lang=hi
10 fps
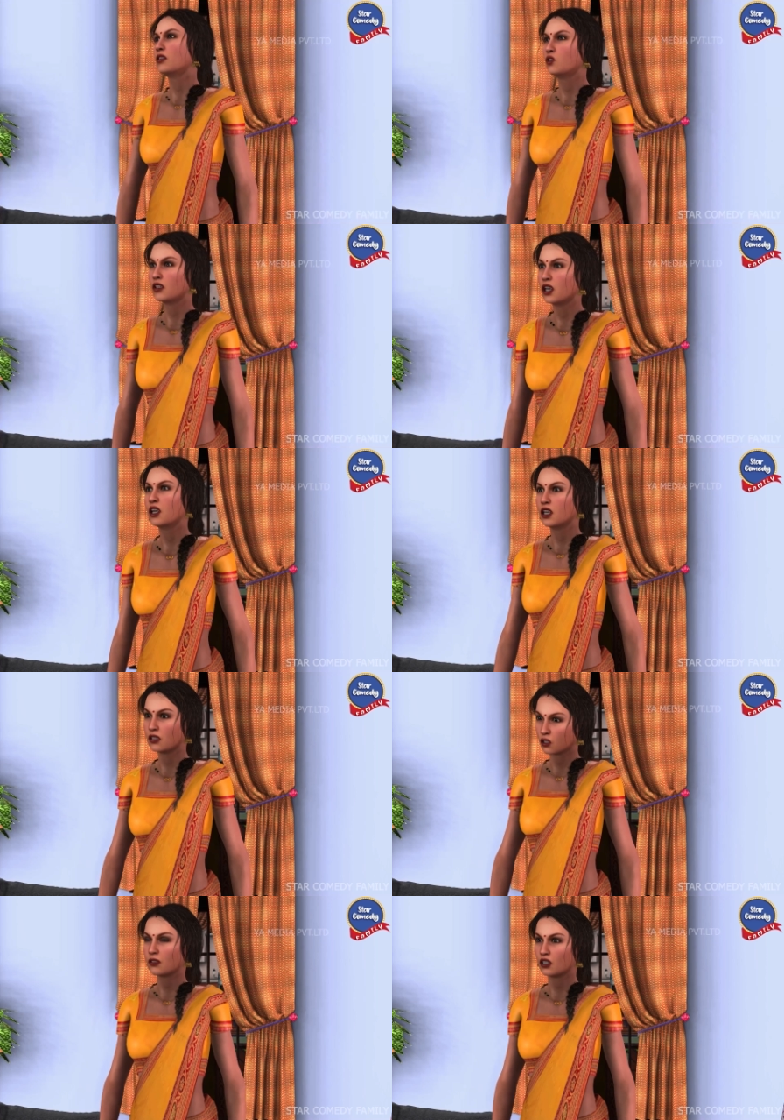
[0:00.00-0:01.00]
वो तो
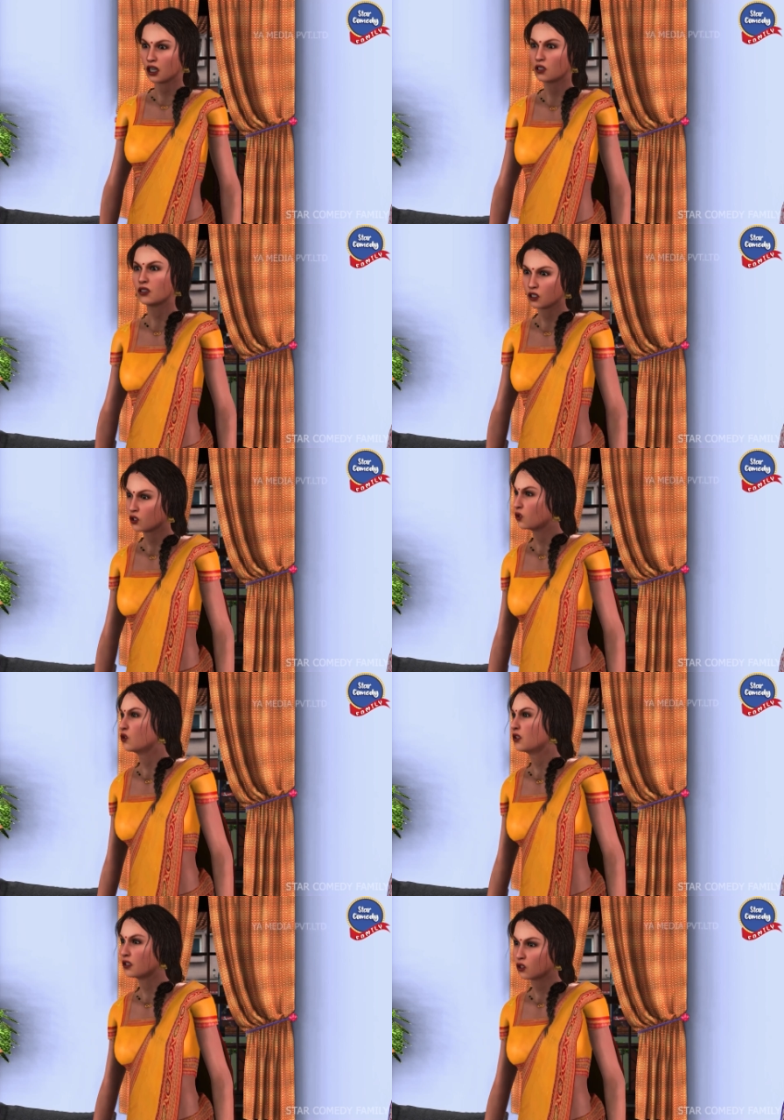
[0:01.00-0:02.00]
वक्त ही बताएगा कि
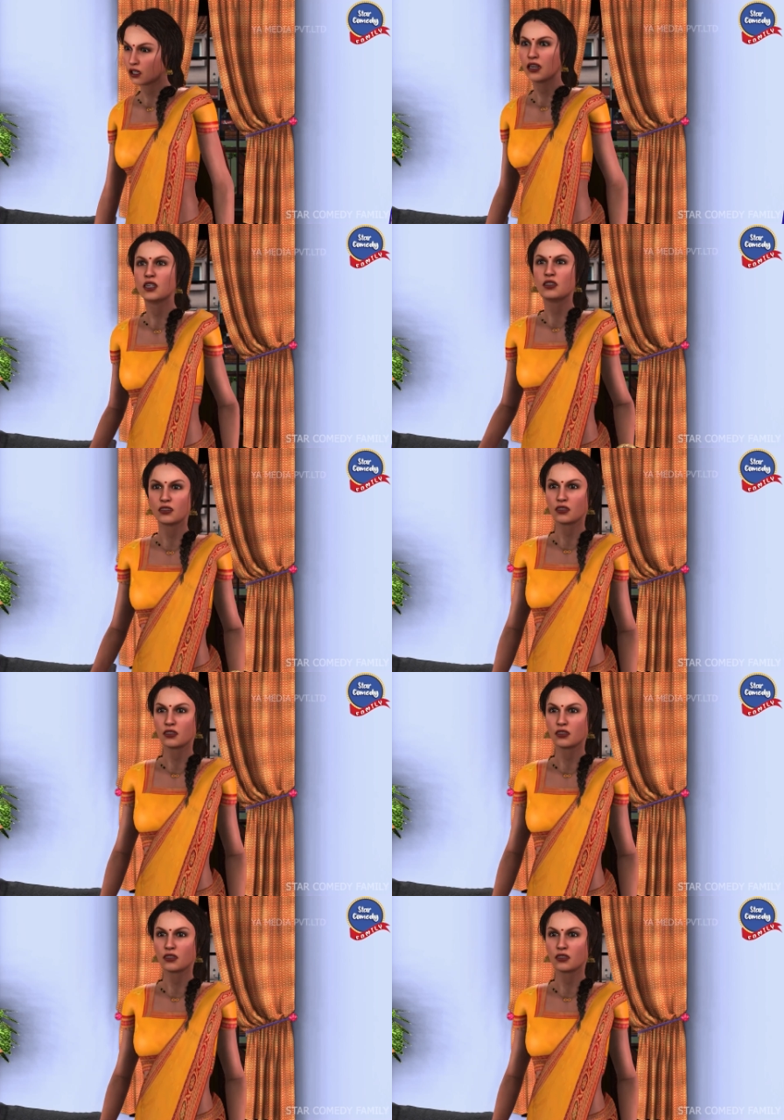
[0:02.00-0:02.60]
कौन चोर है